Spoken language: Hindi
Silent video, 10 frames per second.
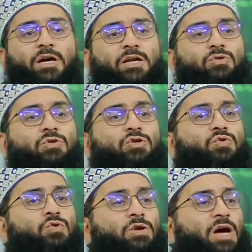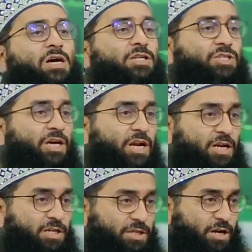करें तो रसूलुल्लाह का चेहरा
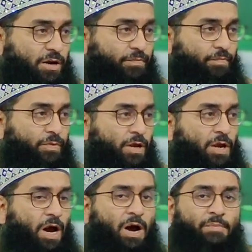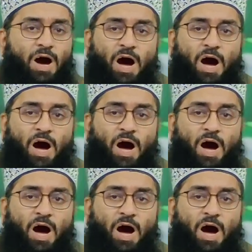नज़र आए हम